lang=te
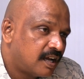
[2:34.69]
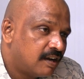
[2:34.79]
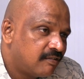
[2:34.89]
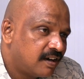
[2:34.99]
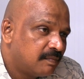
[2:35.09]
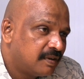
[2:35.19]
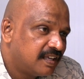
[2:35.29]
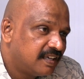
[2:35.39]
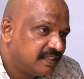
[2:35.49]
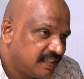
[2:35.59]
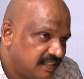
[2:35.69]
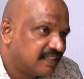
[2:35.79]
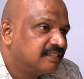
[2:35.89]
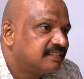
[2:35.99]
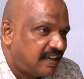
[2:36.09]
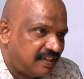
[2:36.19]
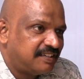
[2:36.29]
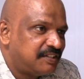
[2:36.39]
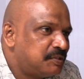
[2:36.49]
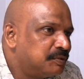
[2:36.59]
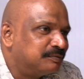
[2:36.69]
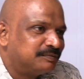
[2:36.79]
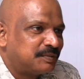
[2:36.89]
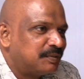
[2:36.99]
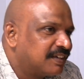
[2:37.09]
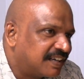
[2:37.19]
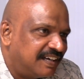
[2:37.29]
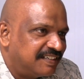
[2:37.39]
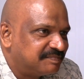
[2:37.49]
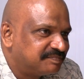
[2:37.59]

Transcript: రావడం అనేదే ఇదంతా ఇష్యూ టోటల్గా